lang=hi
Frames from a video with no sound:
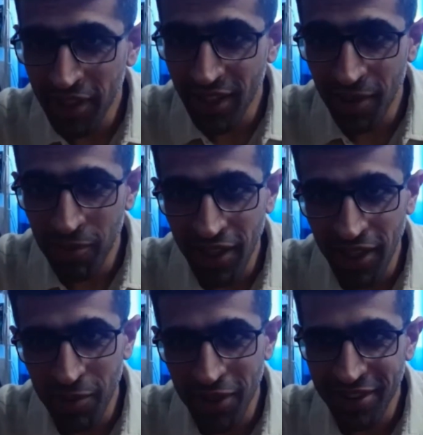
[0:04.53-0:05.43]
नर्म
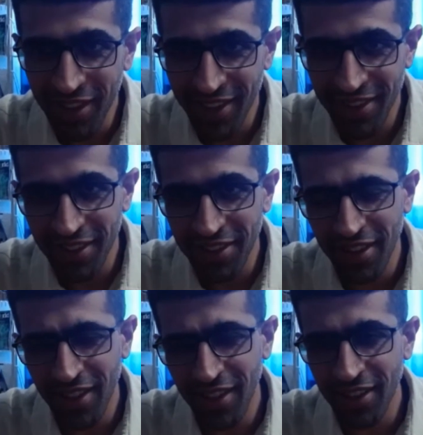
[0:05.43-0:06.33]
कभी सख्त
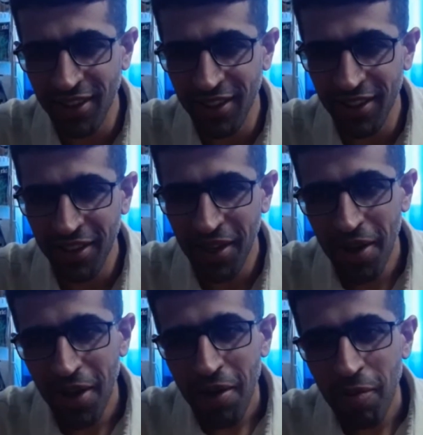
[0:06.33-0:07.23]
सख्त
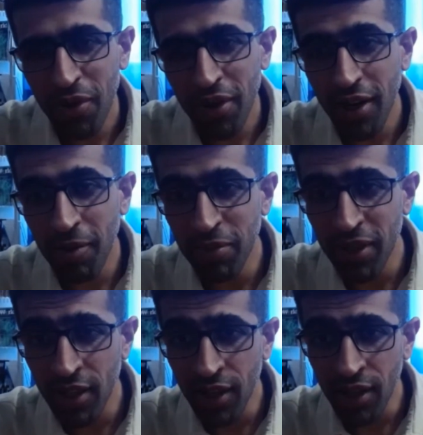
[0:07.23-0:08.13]
मोरा
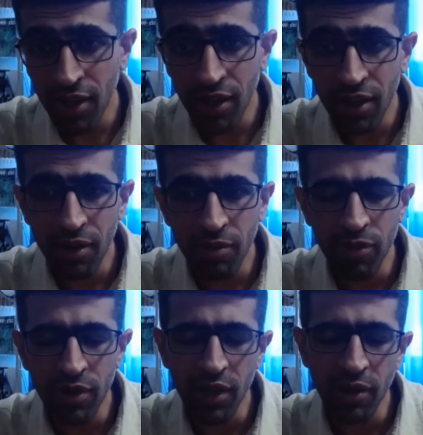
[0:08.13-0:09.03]
पिया
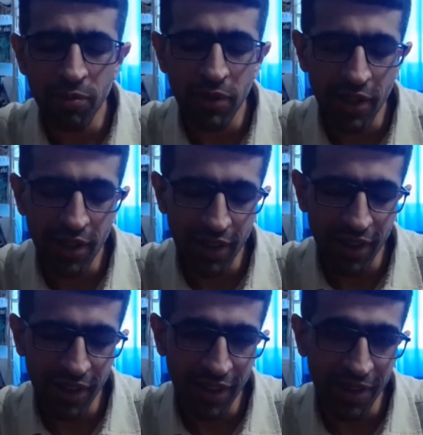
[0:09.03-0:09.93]
मोरा पिया
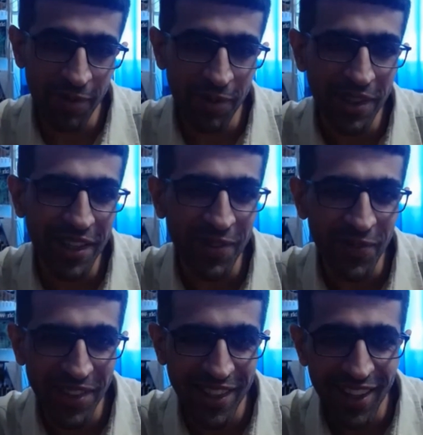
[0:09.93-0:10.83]
मोरा
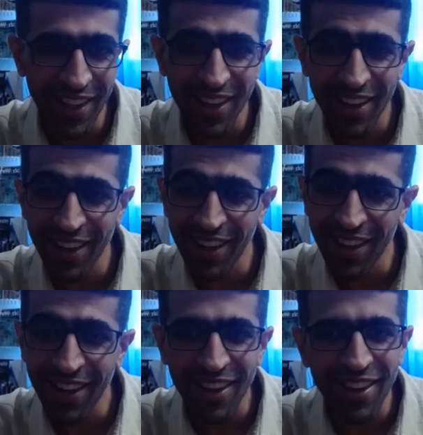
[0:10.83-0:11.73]
पिया
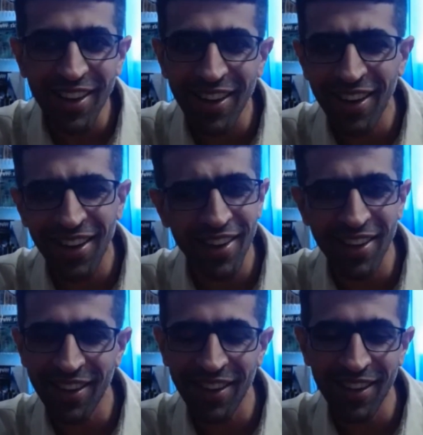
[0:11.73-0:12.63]
हाय